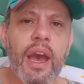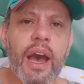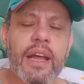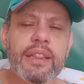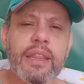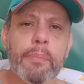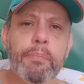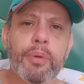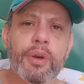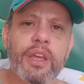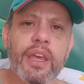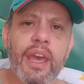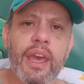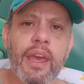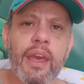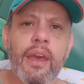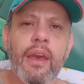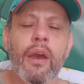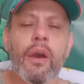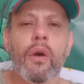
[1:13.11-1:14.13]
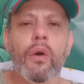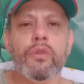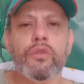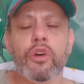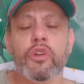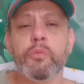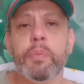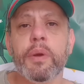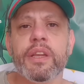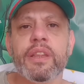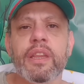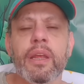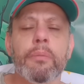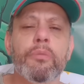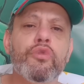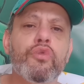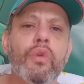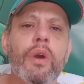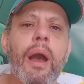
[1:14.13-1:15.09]
Até porque nós
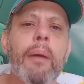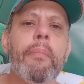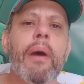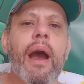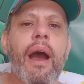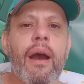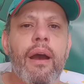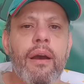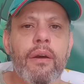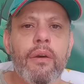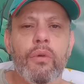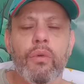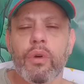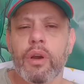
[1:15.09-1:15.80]
perdemos o Gamarra.